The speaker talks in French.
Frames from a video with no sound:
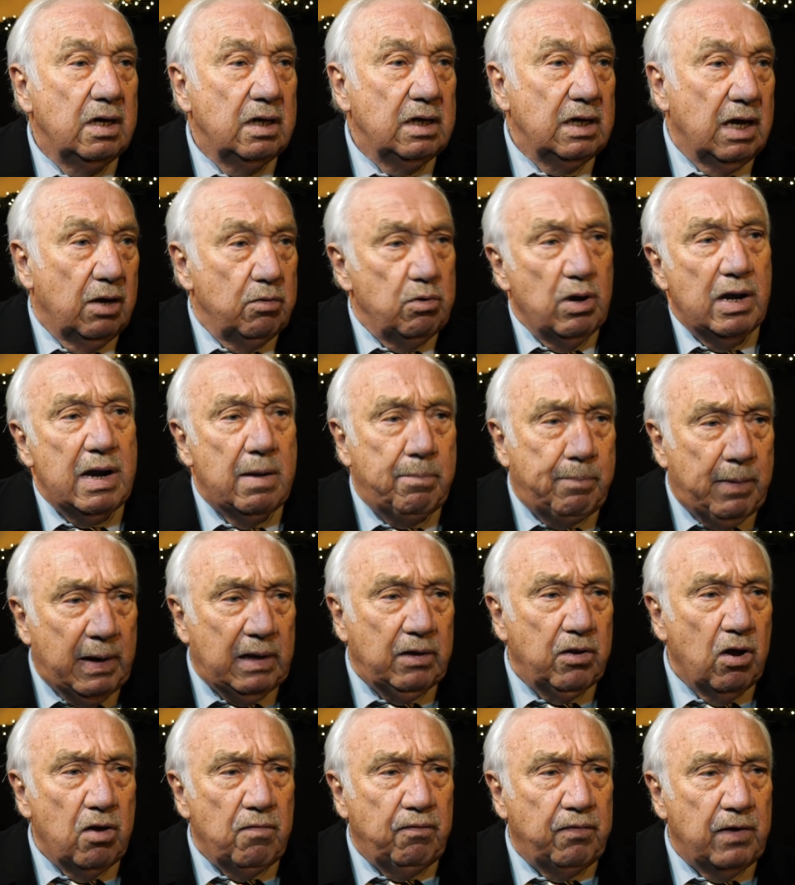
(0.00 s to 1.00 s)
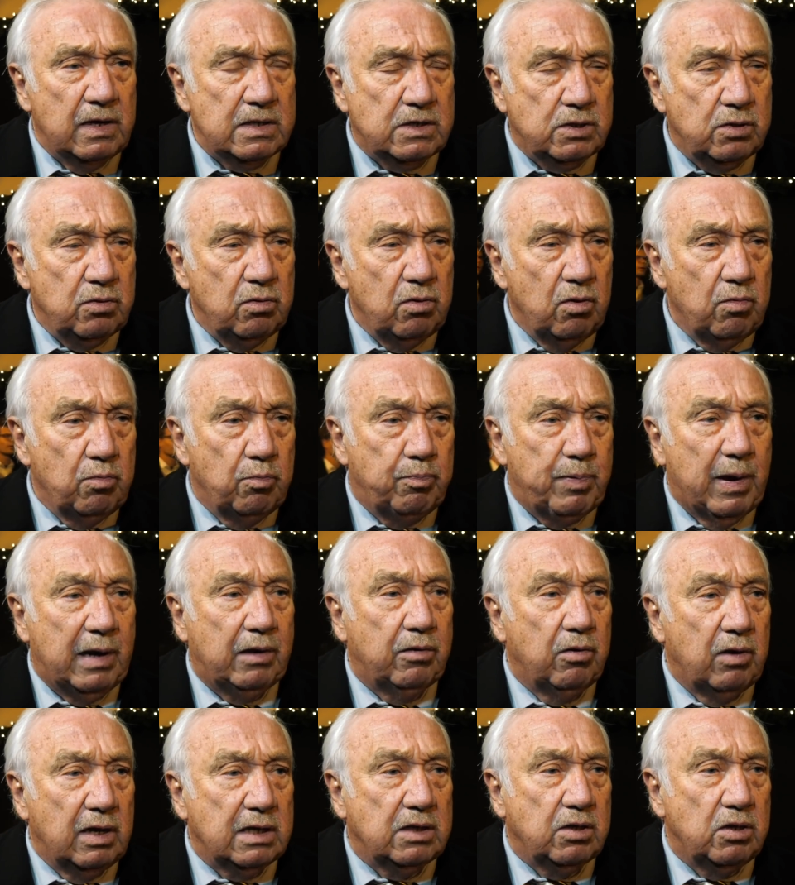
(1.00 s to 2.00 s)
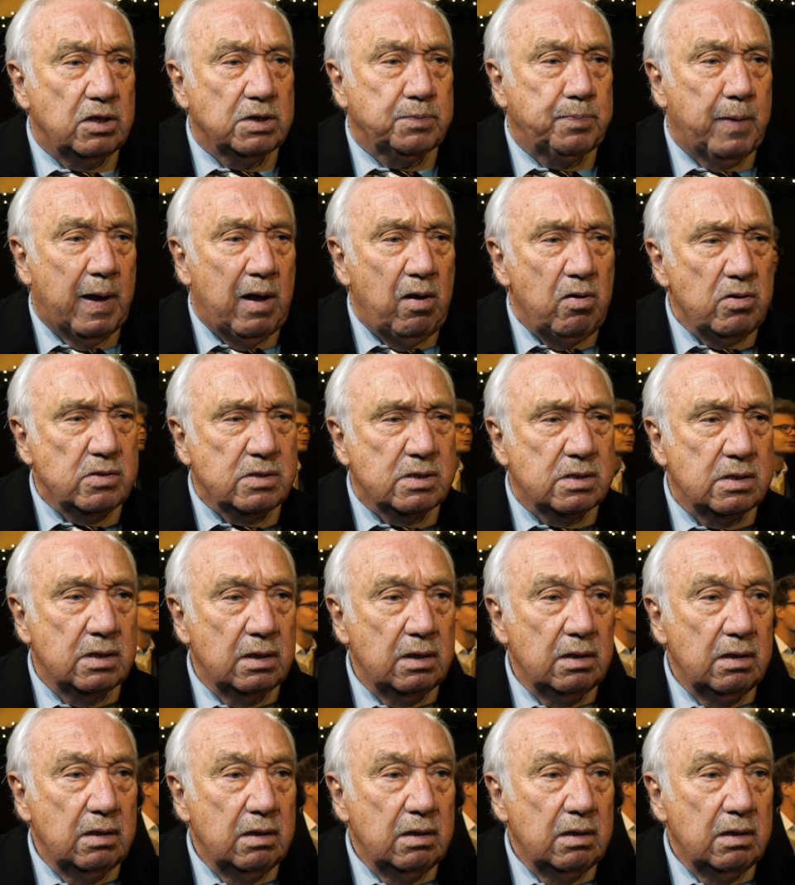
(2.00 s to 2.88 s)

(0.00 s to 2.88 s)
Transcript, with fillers: Il y a eu un appel d'offres là-dessus, on parle de la transparence.